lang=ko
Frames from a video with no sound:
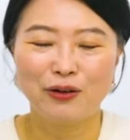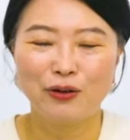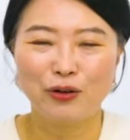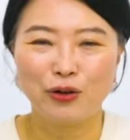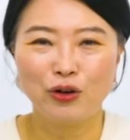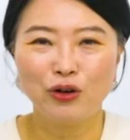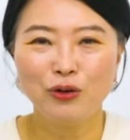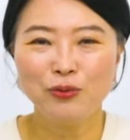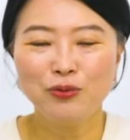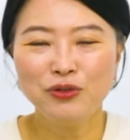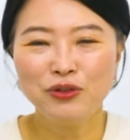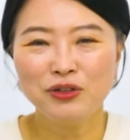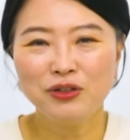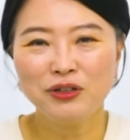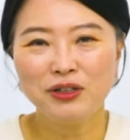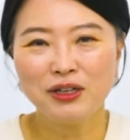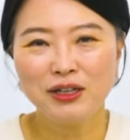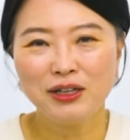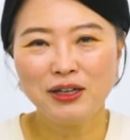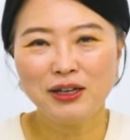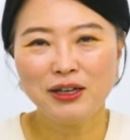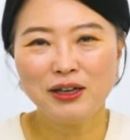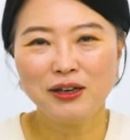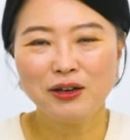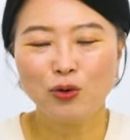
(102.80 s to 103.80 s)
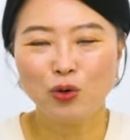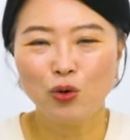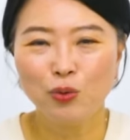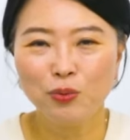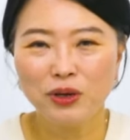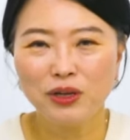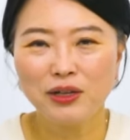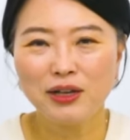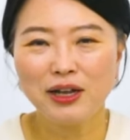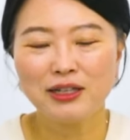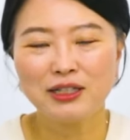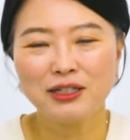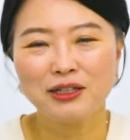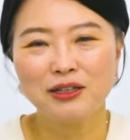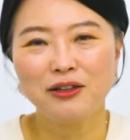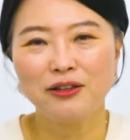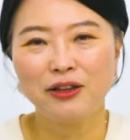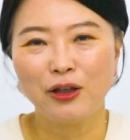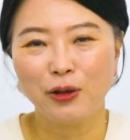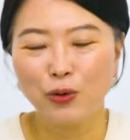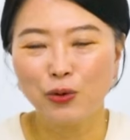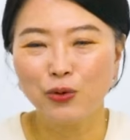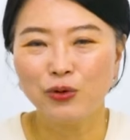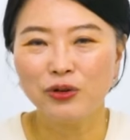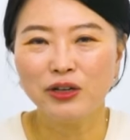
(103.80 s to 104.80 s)
어, 여러분들이 고민하시는
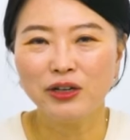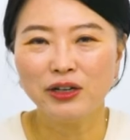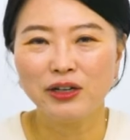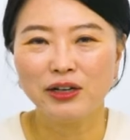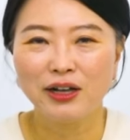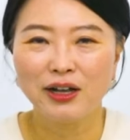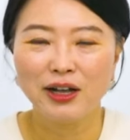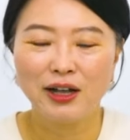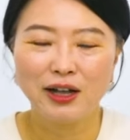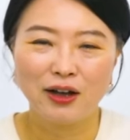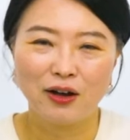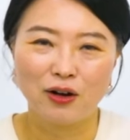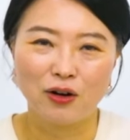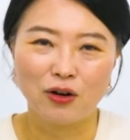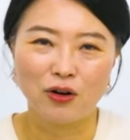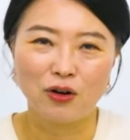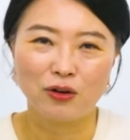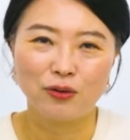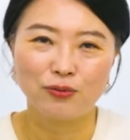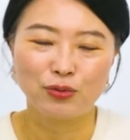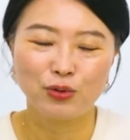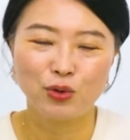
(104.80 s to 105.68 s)
내용을 어,